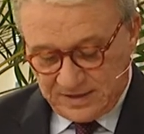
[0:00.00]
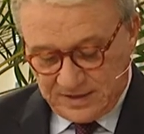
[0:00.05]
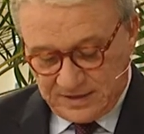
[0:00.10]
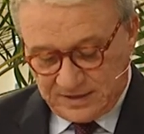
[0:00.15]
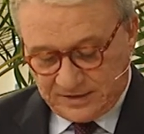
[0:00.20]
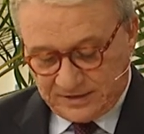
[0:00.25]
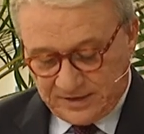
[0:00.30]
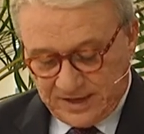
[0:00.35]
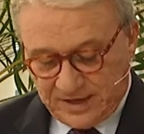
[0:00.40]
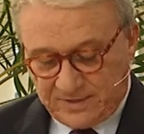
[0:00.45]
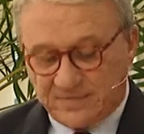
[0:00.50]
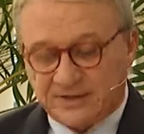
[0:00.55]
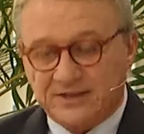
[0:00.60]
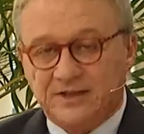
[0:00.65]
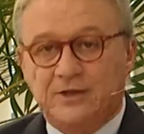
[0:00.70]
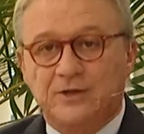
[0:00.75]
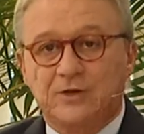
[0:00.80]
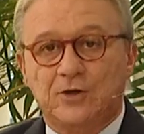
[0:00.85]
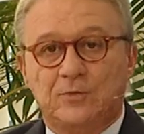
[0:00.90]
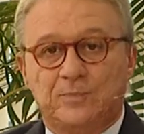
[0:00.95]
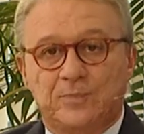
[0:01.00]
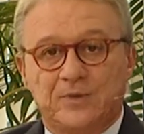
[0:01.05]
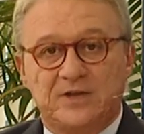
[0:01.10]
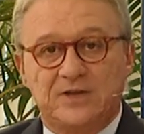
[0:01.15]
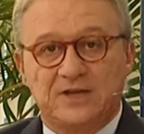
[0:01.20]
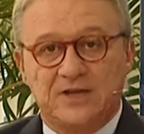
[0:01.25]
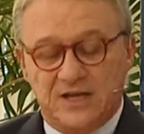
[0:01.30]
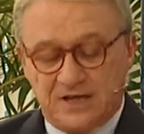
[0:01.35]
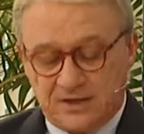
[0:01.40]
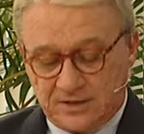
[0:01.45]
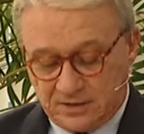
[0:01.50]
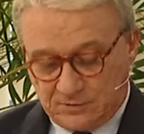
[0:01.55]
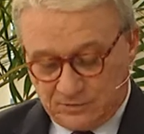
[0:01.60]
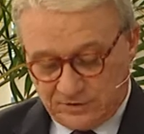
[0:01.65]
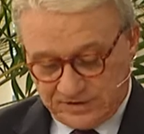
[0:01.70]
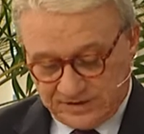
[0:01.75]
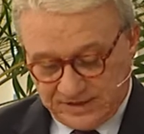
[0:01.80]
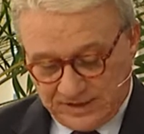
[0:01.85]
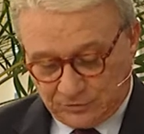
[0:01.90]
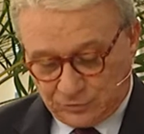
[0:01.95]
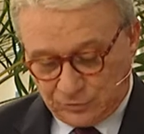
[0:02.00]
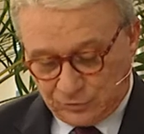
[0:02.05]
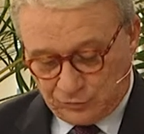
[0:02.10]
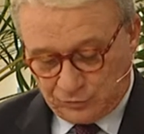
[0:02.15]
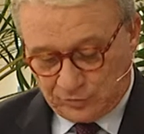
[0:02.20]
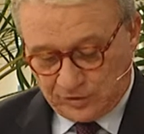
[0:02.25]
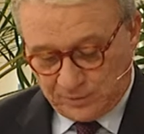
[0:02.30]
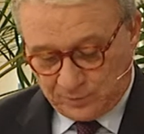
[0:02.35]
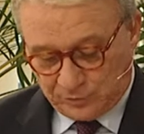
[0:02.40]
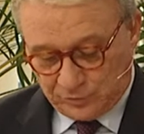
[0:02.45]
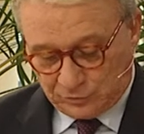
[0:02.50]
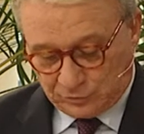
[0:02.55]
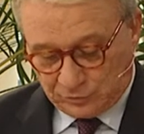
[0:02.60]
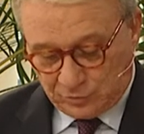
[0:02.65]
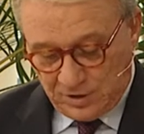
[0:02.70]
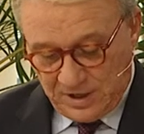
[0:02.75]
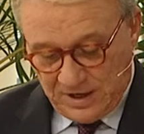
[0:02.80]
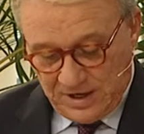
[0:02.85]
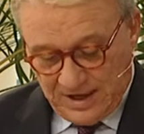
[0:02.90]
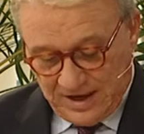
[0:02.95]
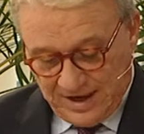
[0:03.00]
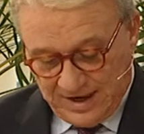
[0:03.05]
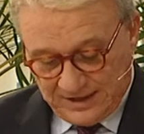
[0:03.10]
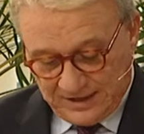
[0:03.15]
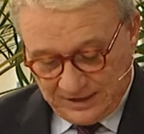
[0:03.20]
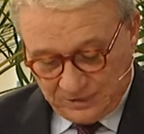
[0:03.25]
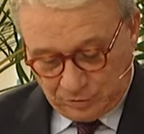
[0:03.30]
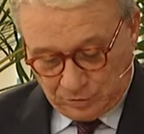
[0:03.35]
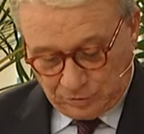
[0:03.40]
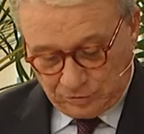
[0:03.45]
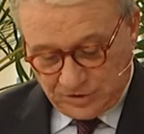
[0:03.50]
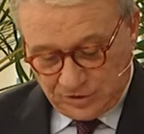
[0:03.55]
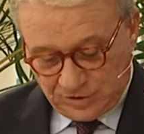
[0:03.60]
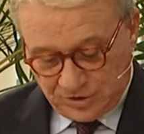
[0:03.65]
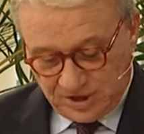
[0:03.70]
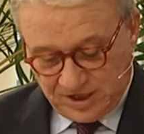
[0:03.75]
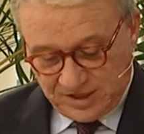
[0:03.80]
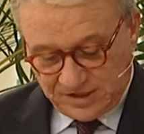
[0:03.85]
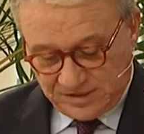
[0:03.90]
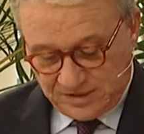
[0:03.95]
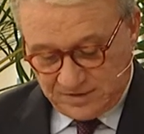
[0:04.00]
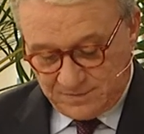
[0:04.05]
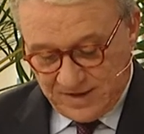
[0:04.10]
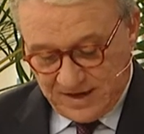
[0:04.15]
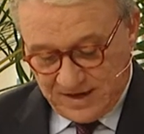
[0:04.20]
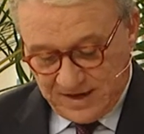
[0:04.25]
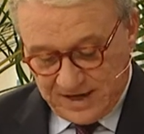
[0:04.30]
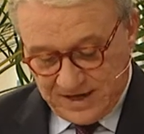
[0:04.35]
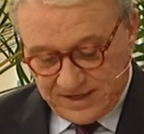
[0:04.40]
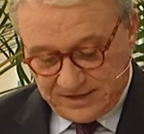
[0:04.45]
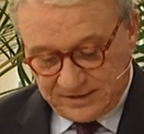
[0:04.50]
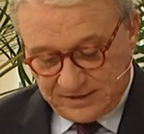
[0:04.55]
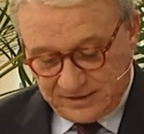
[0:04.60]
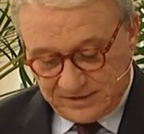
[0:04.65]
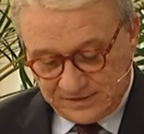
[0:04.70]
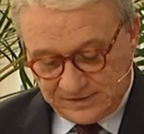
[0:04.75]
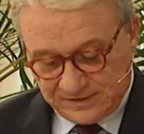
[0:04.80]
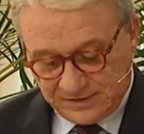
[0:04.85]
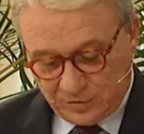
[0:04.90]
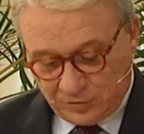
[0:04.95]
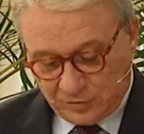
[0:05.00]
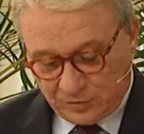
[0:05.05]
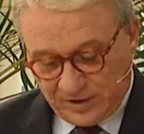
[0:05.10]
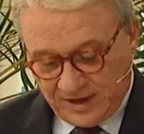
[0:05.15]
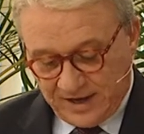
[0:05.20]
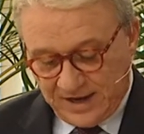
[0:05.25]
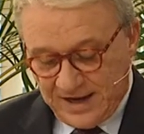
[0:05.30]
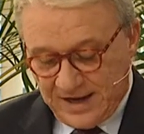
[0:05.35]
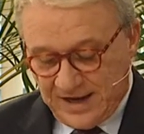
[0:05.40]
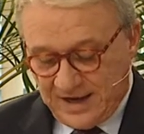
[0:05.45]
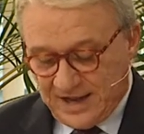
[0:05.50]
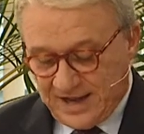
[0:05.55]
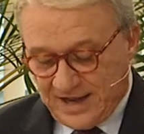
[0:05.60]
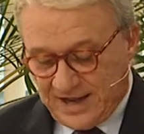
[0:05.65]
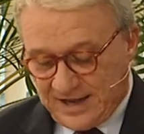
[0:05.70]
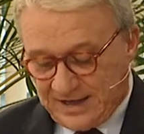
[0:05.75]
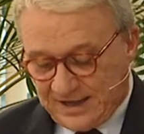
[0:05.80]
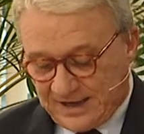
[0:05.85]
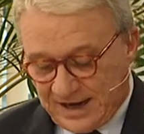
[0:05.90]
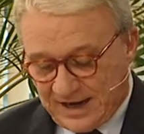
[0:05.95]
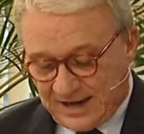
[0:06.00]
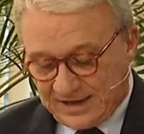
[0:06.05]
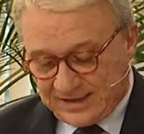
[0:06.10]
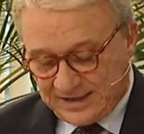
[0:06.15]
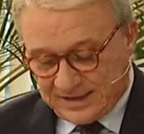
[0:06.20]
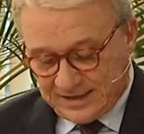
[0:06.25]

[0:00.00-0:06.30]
Il tema degli Open Day di quest'anno, giunti appunto alla dodicesima edizione, era